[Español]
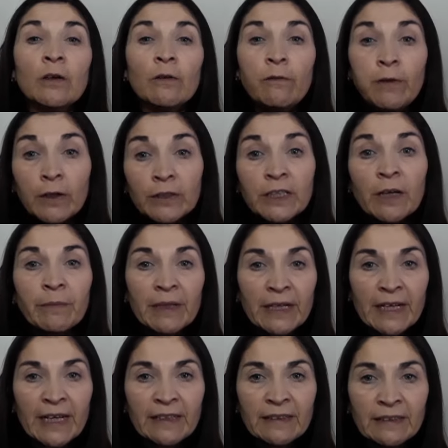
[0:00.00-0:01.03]
flotas
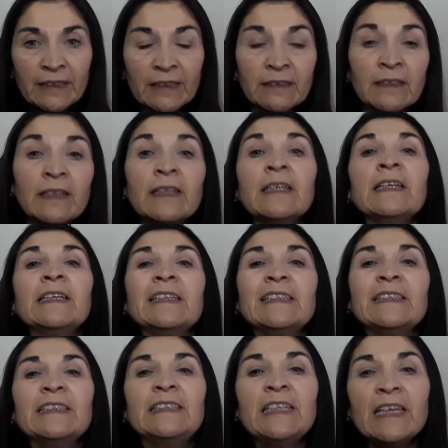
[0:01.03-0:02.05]
mercantes
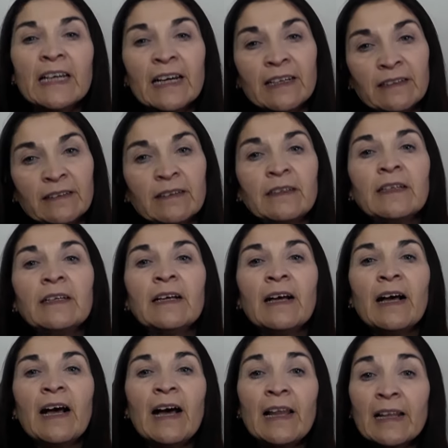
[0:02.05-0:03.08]
llegan
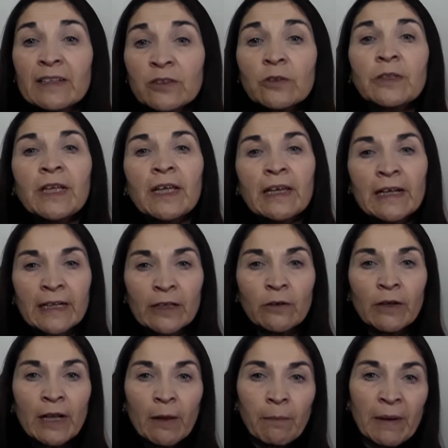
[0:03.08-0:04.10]
a la zona del
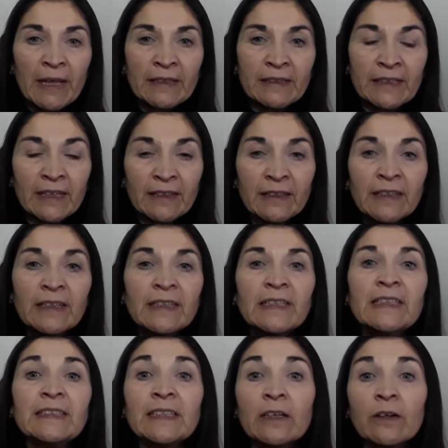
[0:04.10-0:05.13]
Río de la Plata
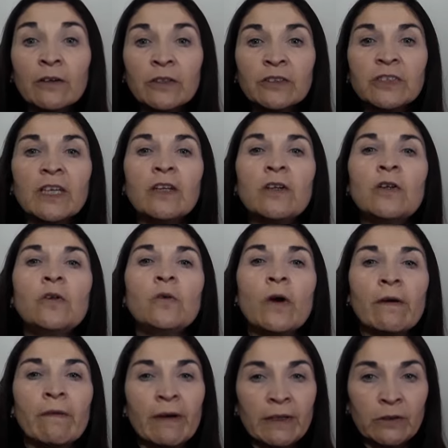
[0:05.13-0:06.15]
y se conocen
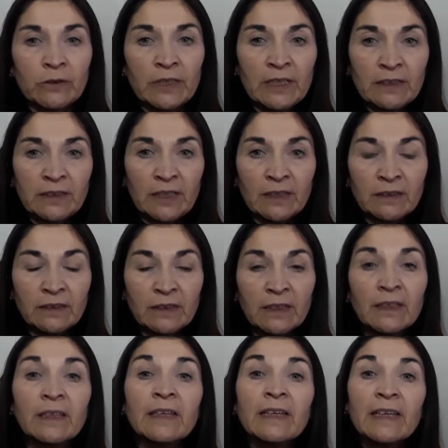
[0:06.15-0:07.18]
nuevas noticias.
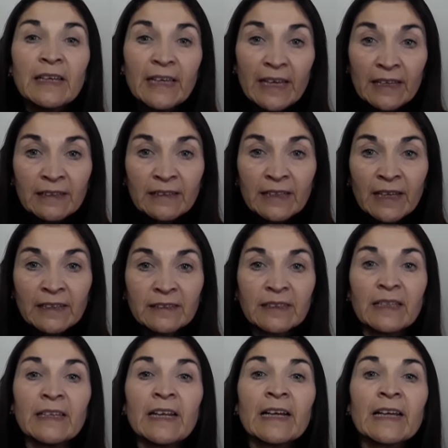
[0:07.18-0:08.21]
Estas
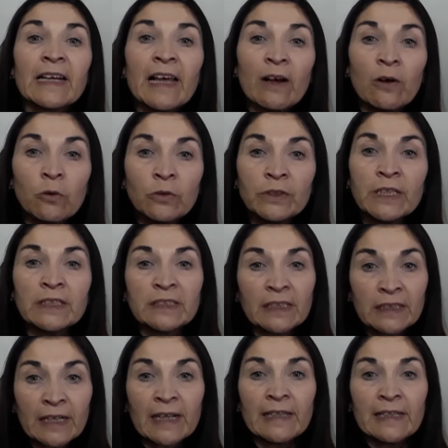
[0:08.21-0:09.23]
era que la Junta
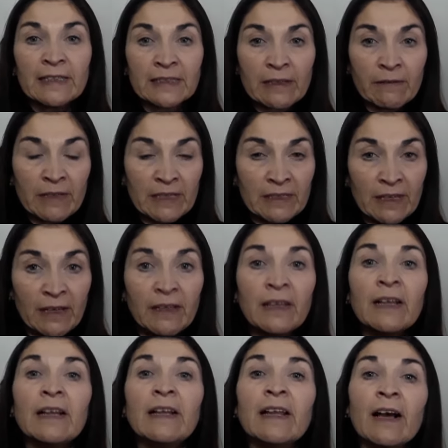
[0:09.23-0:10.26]
Central de Sevilla,
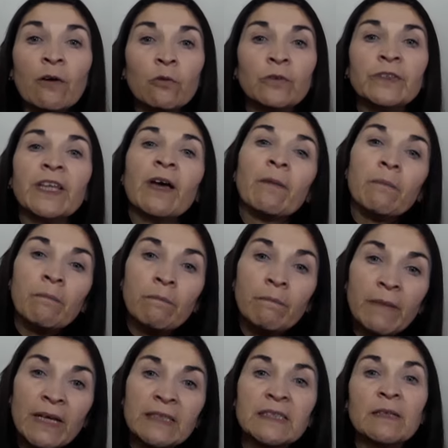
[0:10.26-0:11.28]
la junta
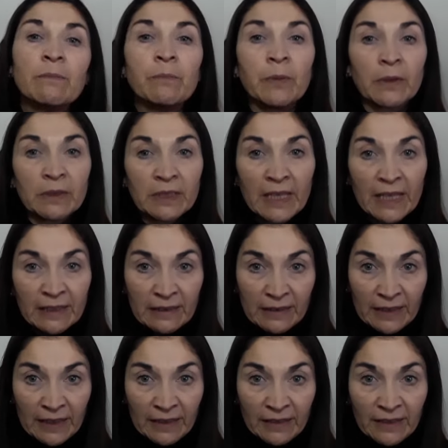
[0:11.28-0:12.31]
más
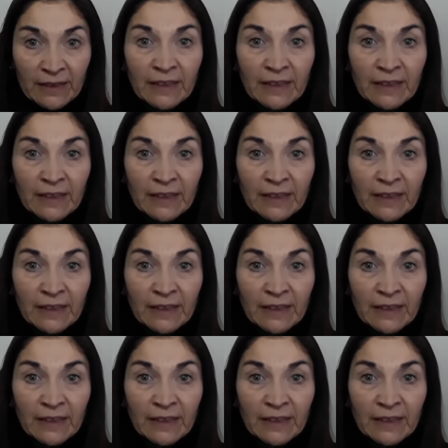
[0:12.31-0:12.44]
importante